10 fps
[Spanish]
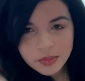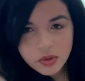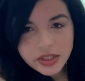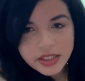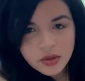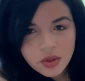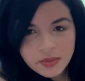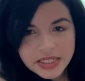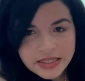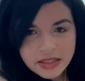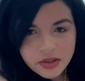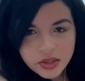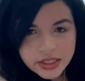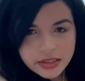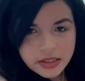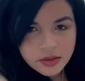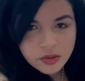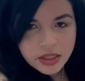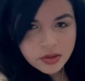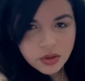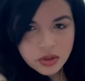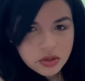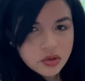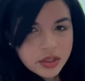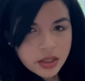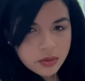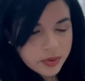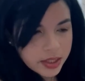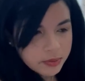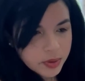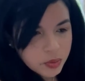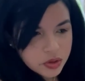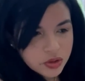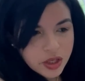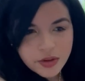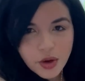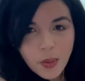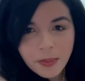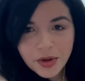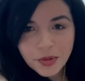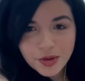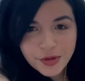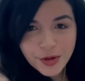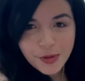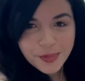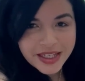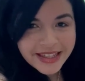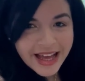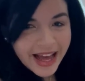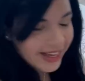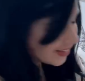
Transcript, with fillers: porque llegó el vecino y él tiene una troca y suena como la de mi esposo. Y dije, Dios mío, no he hecho comida.